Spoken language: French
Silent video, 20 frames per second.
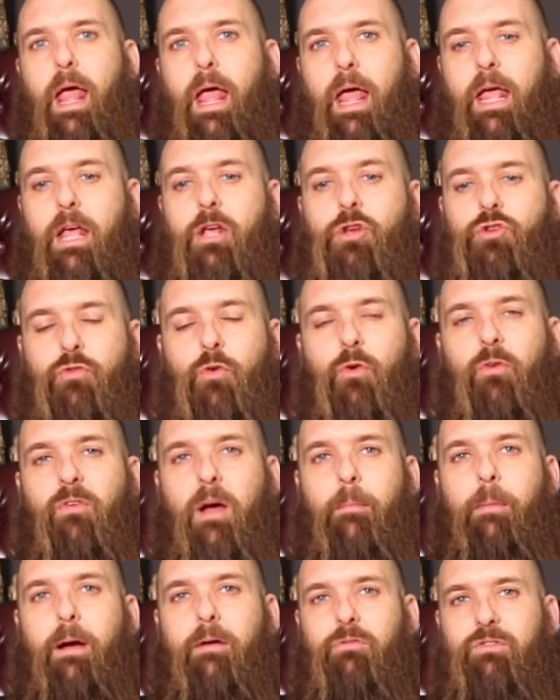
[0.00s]
et je veux
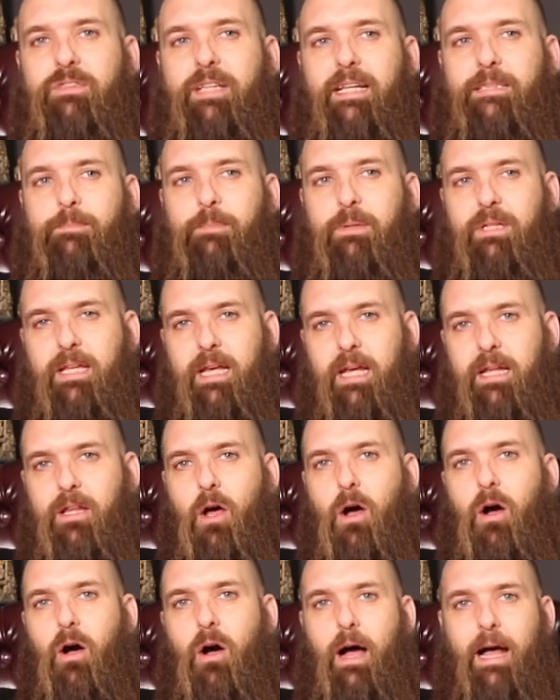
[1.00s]
vraiment vous expliquer de
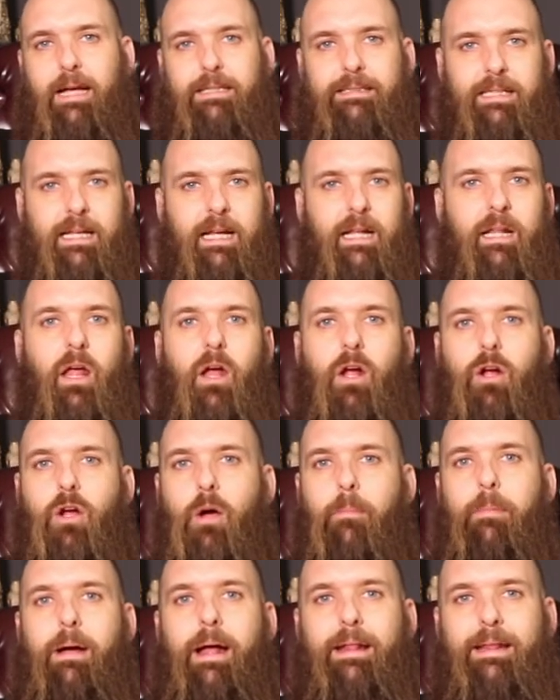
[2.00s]
A à Z
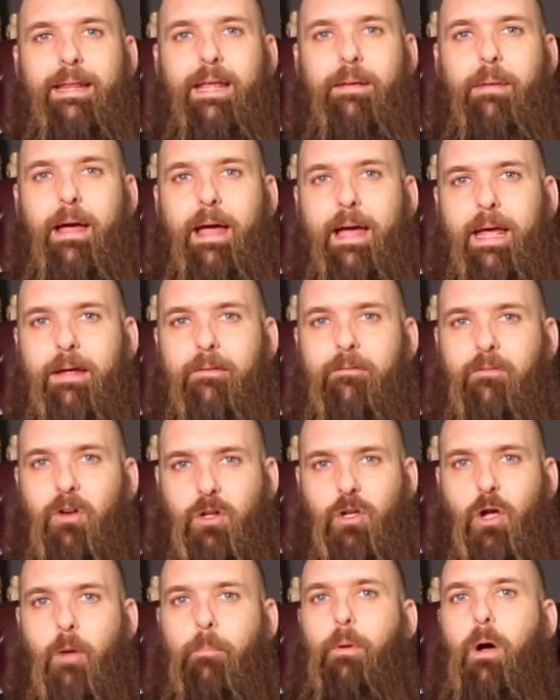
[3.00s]
comment démarrer
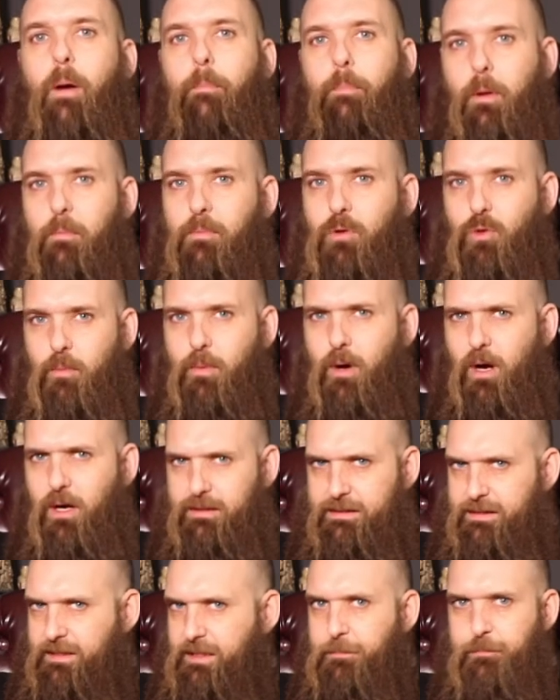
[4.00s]
votre propre
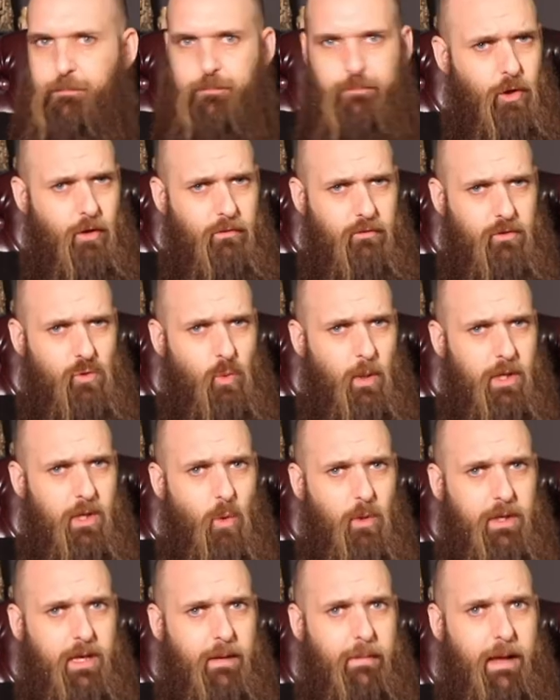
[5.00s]
microbrasserie, que vous soyez
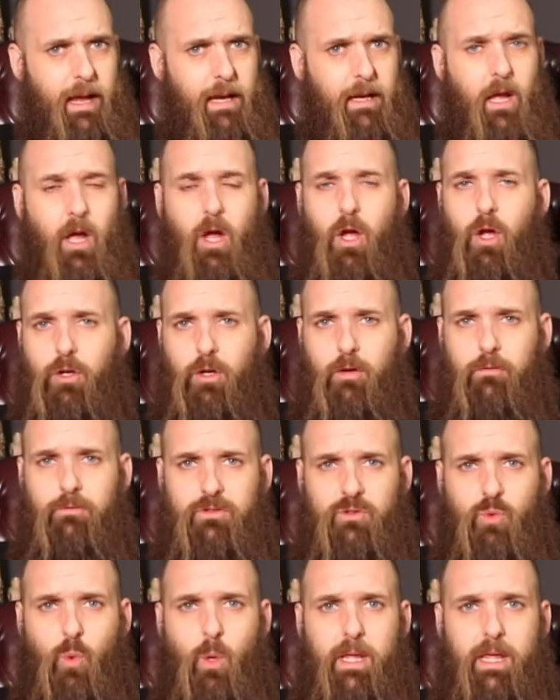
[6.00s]
au Québec, que vous
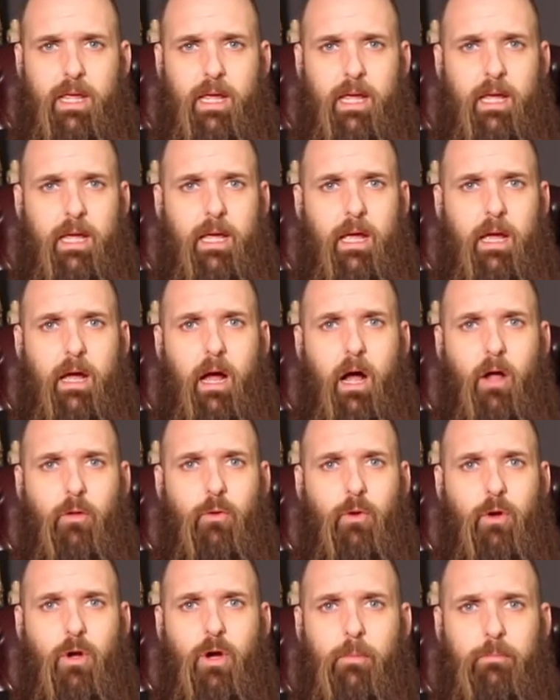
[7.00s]
soyez euh, en
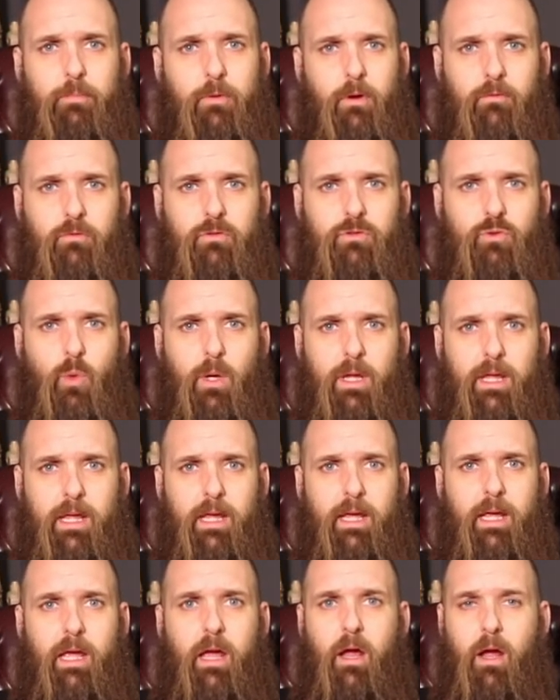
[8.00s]
Europe, que vous
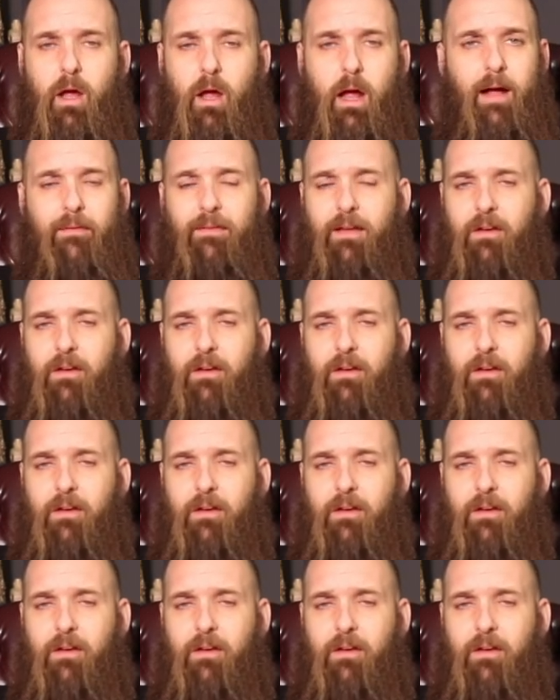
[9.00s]
soyez euh, en